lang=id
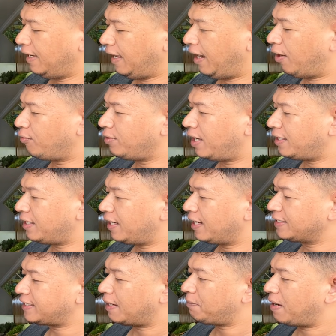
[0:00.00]
yang udah di
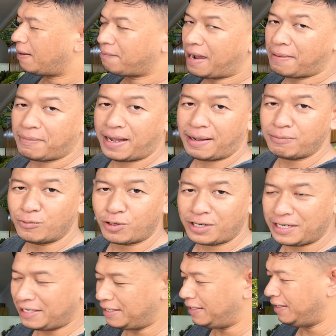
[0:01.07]
list sama Mama
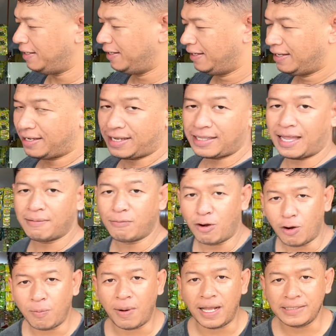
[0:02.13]
Murni. Kita
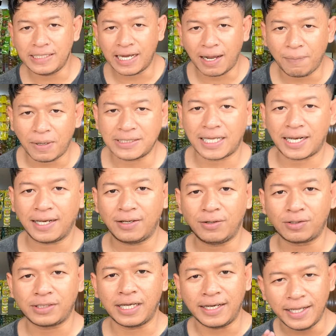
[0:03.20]
mau belanja ke pasar
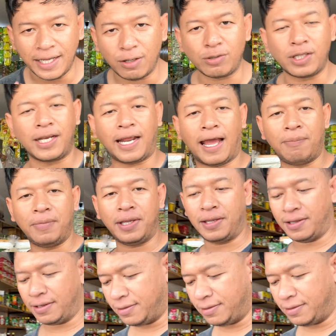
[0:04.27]
induk, jadi ikutin kami.